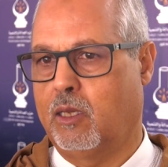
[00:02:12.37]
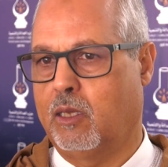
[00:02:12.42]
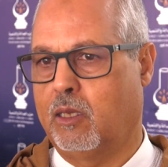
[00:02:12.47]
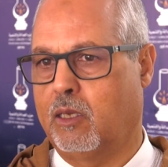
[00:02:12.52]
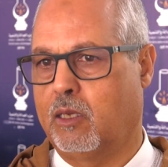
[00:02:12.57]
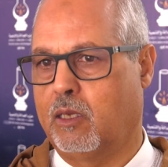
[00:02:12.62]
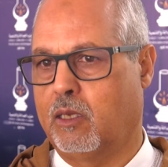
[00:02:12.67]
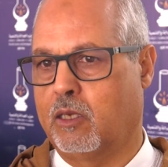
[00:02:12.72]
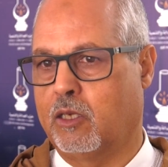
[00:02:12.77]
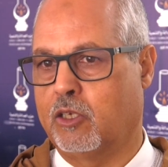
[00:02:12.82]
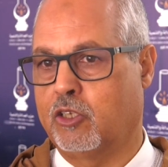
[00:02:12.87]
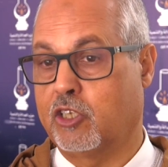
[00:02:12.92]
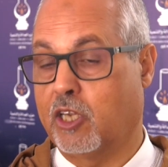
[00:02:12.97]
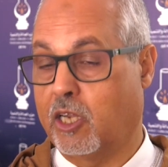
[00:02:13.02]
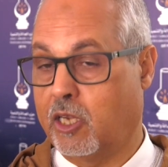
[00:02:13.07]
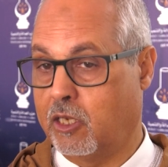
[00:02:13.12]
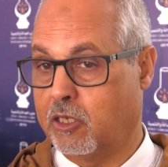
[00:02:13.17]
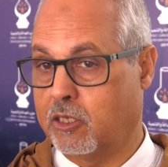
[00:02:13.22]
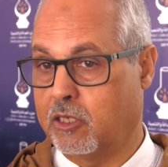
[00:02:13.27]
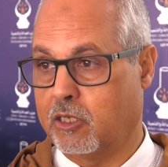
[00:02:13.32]

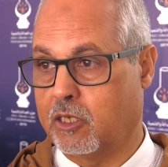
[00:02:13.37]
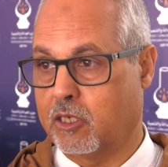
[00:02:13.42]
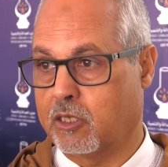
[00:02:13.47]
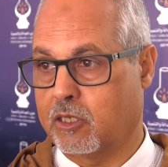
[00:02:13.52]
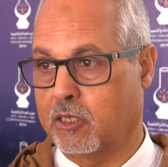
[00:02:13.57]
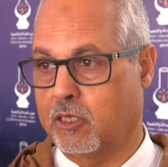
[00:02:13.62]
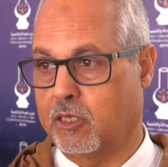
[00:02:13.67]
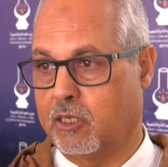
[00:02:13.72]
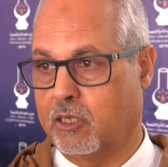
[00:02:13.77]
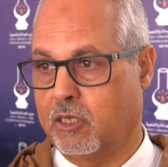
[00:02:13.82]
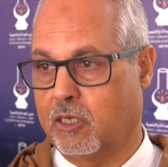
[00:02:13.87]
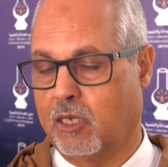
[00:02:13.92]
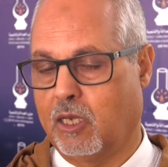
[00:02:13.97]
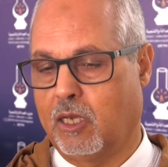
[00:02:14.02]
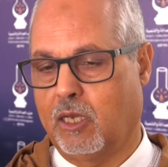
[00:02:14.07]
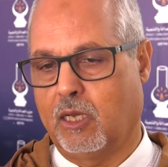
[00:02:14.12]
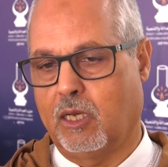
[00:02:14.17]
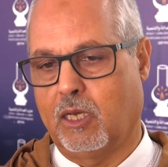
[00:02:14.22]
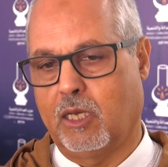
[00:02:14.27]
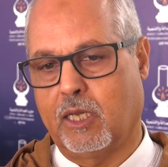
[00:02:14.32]
وجاهزيته
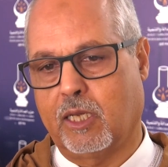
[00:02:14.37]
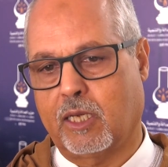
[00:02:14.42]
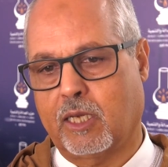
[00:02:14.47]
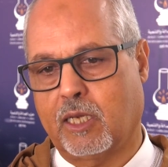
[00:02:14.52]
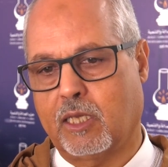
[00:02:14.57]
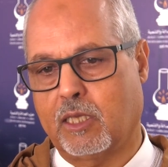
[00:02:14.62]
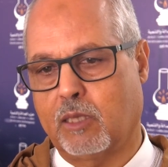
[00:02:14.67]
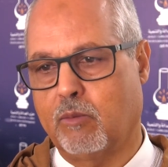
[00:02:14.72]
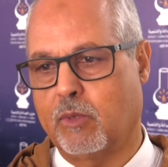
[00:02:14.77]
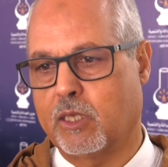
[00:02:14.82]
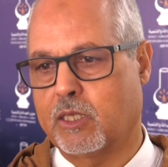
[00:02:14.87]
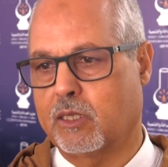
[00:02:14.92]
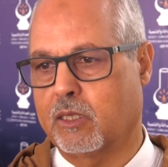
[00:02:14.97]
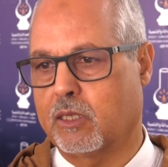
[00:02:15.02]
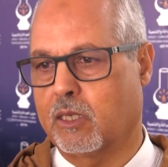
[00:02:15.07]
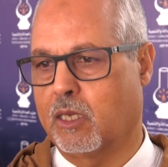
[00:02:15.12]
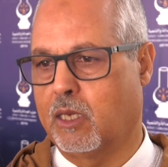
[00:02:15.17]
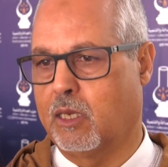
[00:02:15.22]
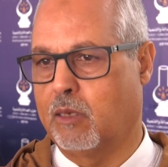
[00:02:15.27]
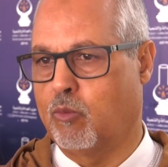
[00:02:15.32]

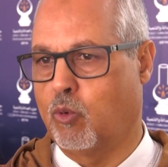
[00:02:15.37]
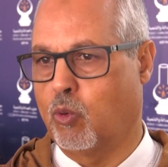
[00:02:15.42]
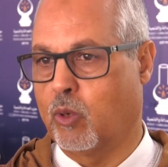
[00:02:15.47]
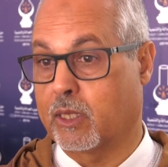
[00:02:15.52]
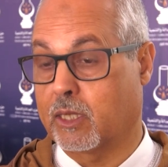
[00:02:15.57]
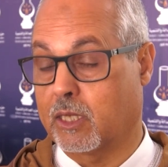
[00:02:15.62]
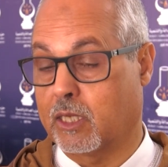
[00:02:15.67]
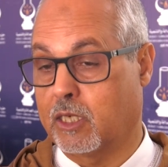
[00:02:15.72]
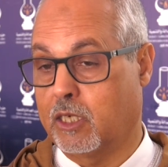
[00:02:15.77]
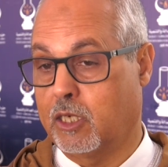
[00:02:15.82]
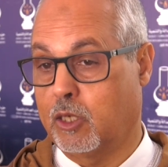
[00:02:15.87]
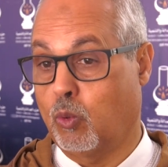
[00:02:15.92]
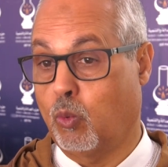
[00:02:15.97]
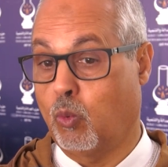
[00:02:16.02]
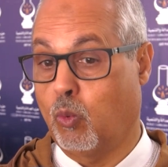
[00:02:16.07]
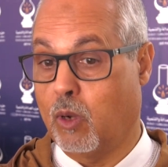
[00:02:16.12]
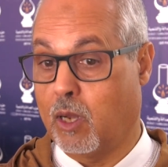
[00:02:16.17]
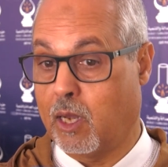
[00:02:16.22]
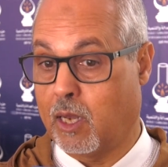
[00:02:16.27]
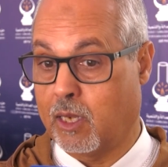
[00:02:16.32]
لخدمة المواطنين
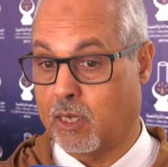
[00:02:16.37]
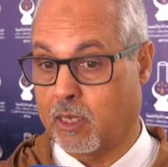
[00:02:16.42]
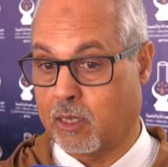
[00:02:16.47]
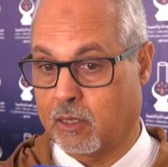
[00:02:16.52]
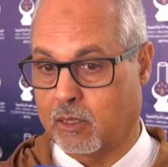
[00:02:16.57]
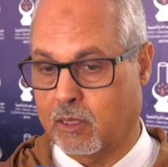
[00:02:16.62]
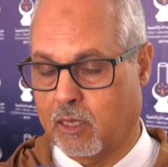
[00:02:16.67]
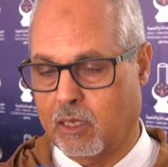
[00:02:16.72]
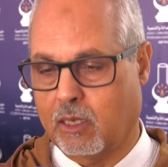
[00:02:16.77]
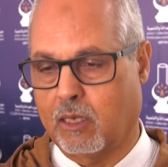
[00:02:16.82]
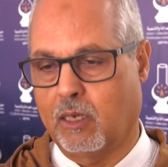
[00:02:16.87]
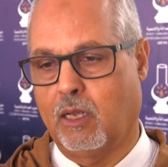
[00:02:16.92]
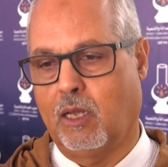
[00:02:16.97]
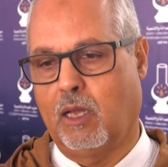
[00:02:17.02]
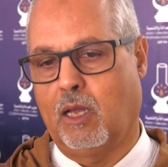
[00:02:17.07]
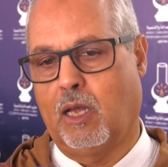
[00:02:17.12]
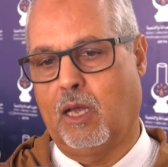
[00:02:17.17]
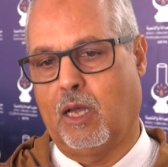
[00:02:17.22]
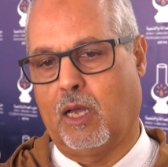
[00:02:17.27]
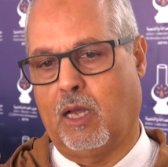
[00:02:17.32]
وأيضا
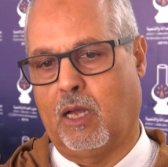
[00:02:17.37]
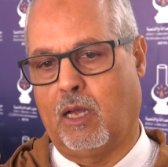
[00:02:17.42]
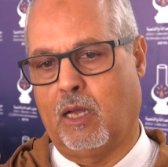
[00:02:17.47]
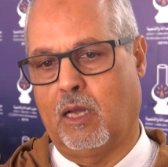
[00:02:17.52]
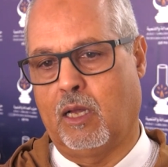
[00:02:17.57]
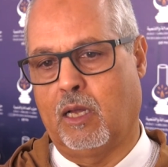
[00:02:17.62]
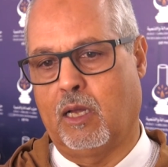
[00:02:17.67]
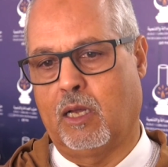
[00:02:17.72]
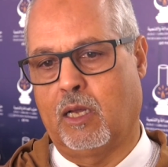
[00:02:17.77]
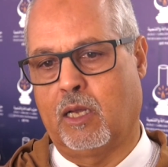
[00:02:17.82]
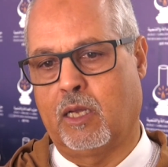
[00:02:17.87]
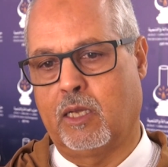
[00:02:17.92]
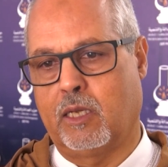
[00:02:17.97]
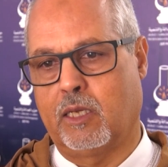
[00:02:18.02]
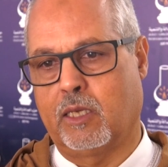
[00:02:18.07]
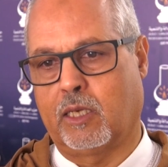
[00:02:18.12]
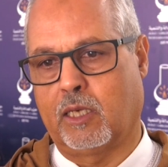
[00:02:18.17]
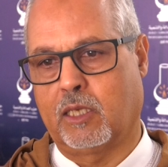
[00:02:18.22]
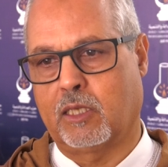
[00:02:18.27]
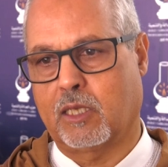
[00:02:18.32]
آه،
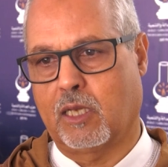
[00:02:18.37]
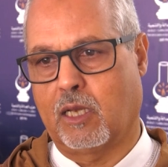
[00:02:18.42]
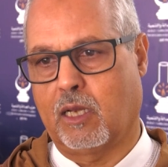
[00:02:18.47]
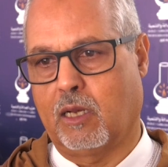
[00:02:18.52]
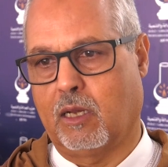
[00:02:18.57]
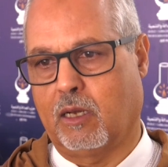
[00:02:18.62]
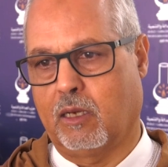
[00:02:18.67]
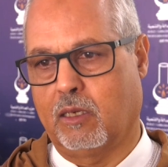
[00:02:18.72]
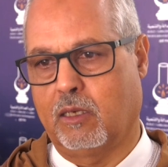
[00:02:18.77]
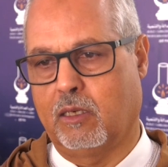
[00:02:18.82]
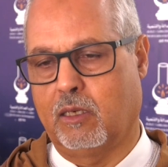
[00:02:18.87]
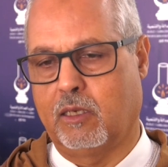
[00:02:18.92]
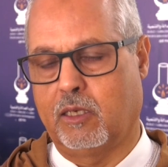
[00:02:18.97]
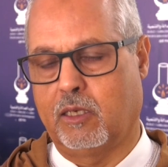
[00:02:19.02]
هي رسالة